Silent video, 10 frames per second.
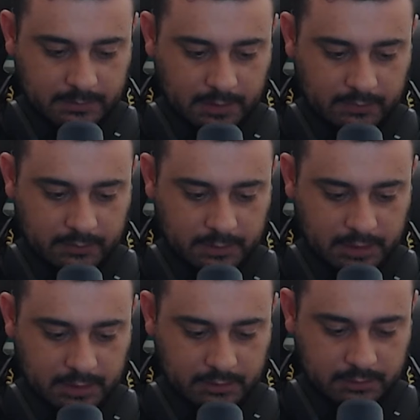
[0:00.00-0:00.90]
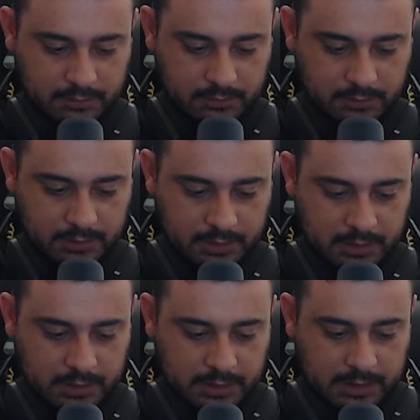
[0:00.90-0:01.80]
Vamos lá, ó.
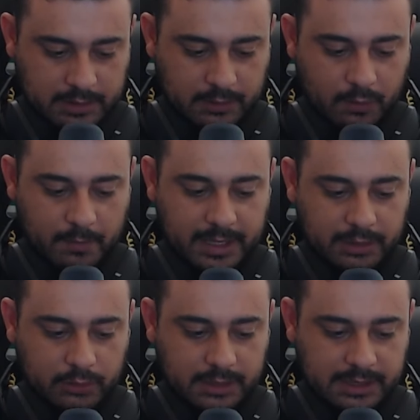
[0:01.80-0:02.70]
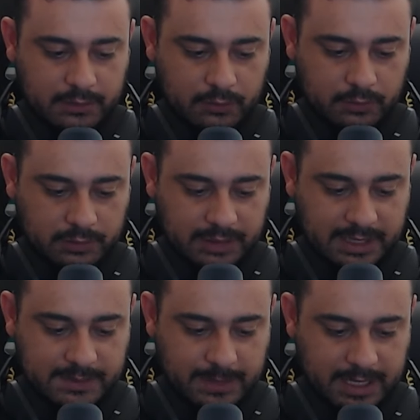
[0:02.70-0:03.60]
Completou ali o
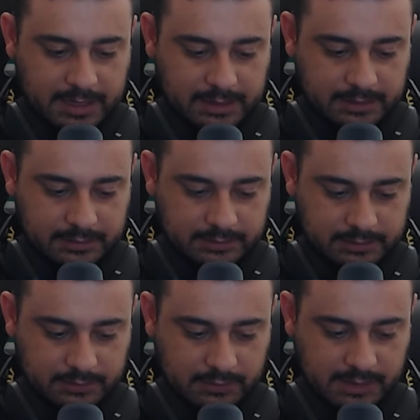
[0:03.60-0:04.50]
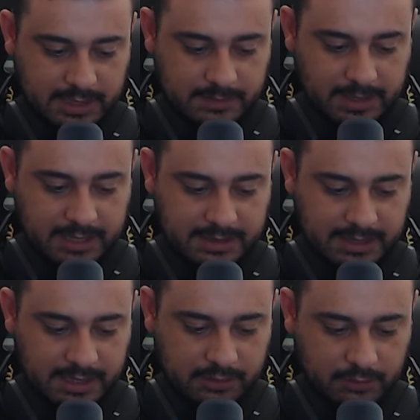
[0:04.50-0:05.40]
3 barra 6 barra
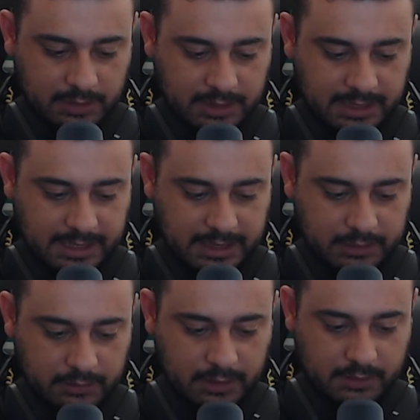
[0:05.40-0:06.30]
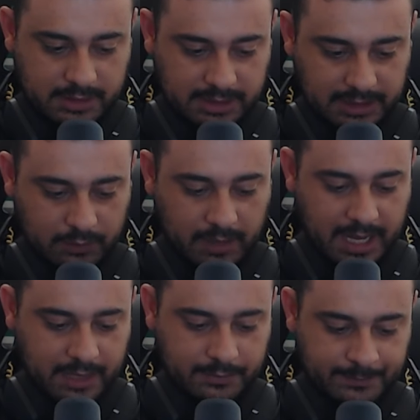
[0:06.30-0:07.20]
6, turma. Clica lá no negocinho lá no
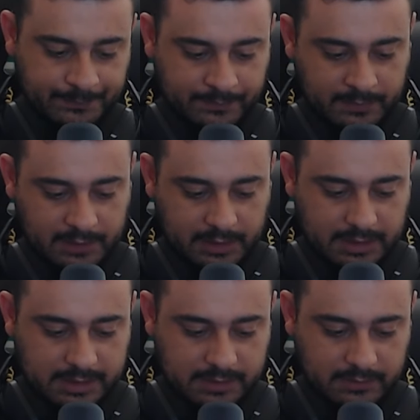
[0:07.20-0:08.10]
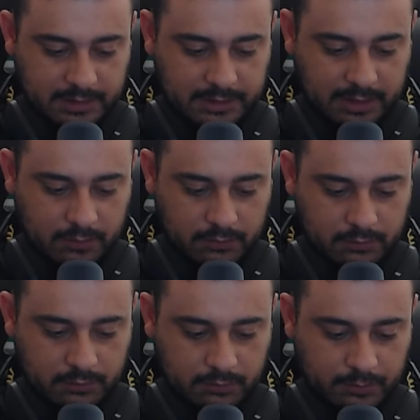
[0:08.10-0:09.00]
raio. E daí vocês viram, ele dá
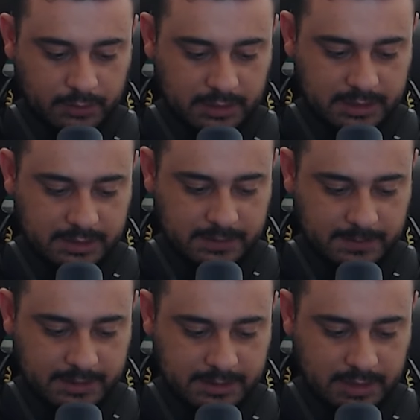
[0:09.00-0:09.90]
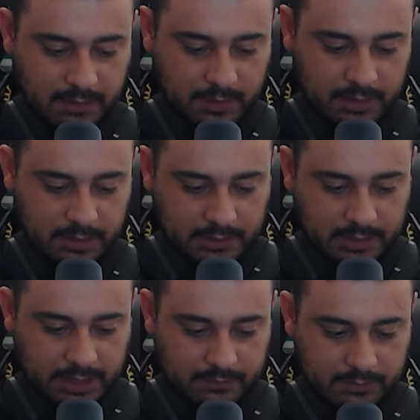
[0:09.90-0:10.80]
um, um poderzinho especial aí.
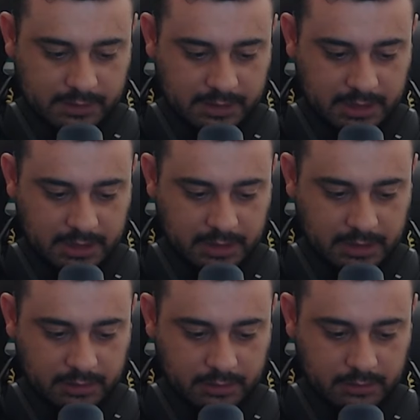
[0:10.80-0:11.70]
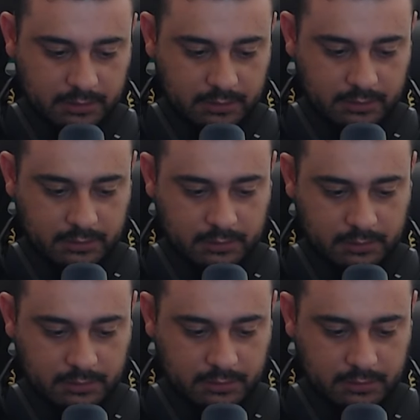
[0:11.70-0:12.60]
E aí você...
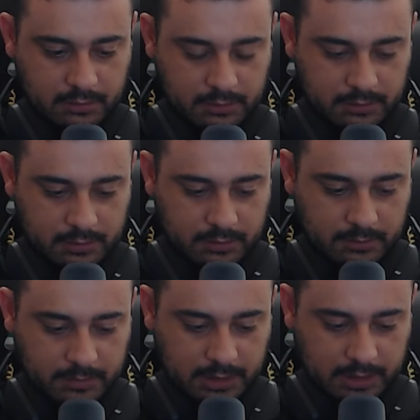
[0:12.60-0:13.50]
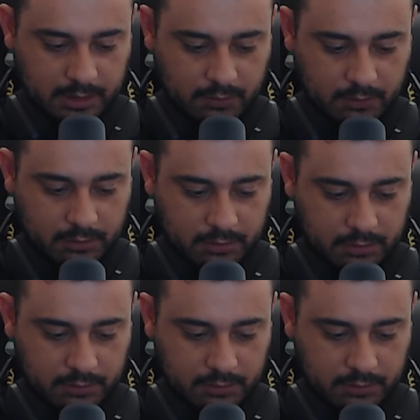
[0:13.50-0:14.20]
Ó. E a cola.